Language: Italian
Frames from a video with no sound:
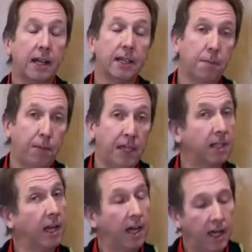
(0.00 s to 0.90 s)
da,
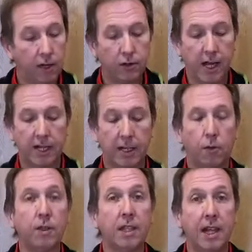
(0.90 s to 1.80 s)
pista e chiodate,
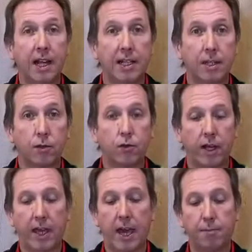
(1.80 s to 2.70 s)
quindi delle calzature
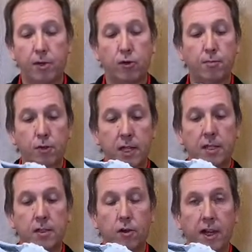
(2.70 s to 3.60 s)
che abbiano
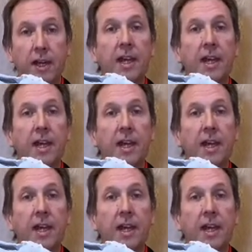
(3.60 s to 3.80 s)
un'impostazione